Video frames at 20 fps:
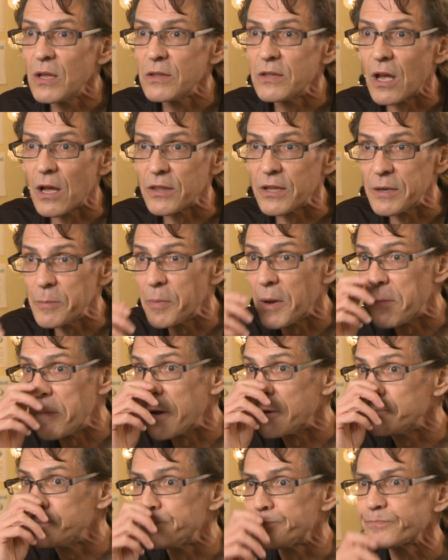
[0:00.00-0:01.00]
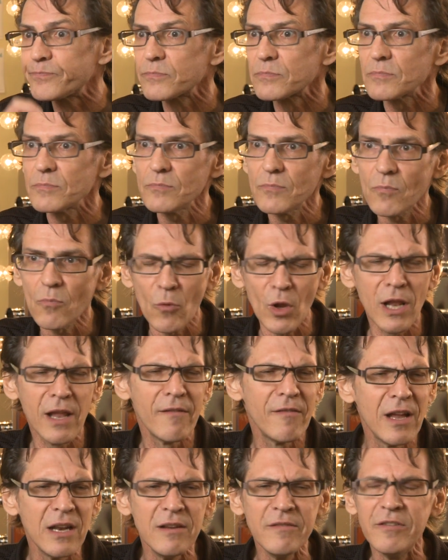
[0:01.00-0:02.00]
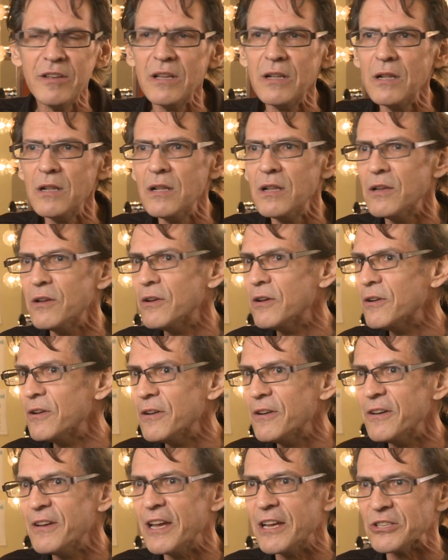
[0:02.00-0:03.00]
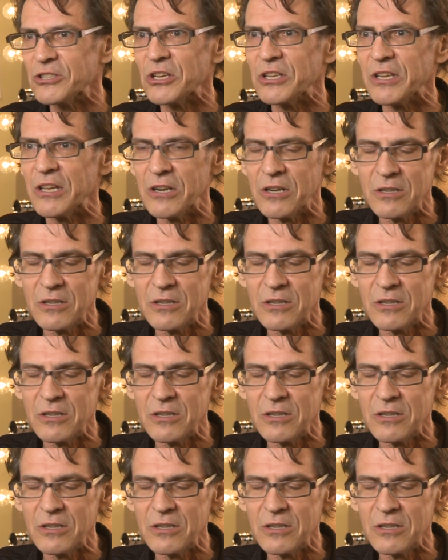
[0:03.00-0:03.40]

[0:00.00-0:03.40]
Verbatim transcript: d'André Pelman, La vallée etc.